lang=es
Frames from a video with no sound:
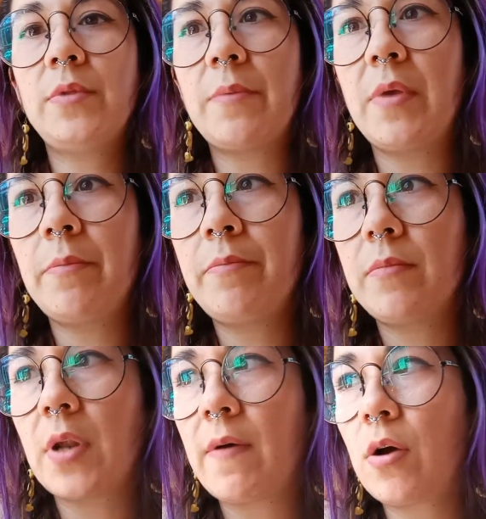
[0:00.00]
también
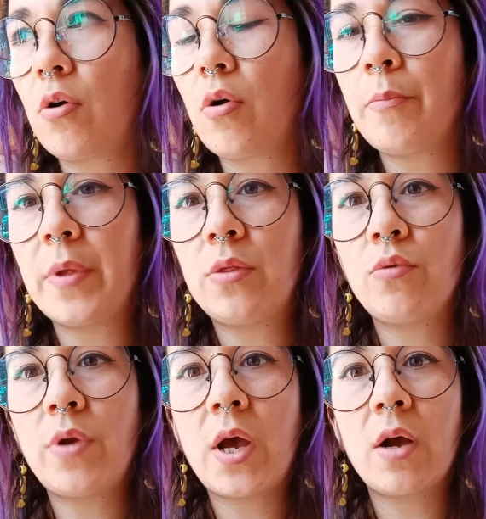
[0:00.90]
trabajo con
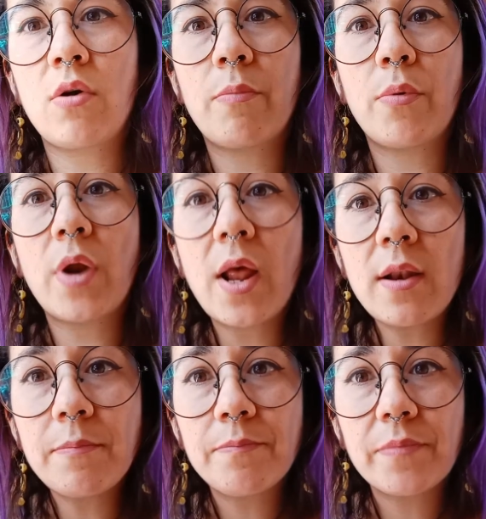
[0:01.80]
pintura
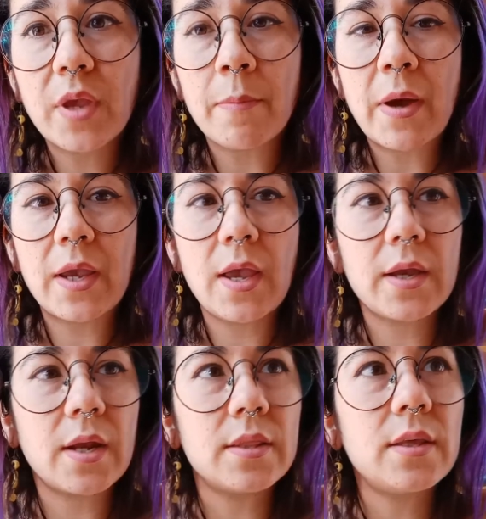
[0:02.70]
corporal, que es
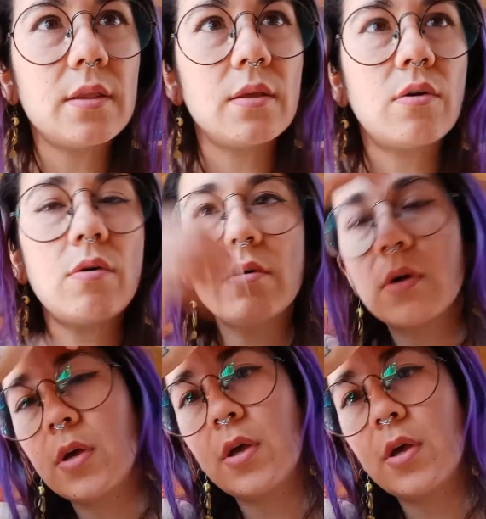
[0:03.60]
maquillaje artístico.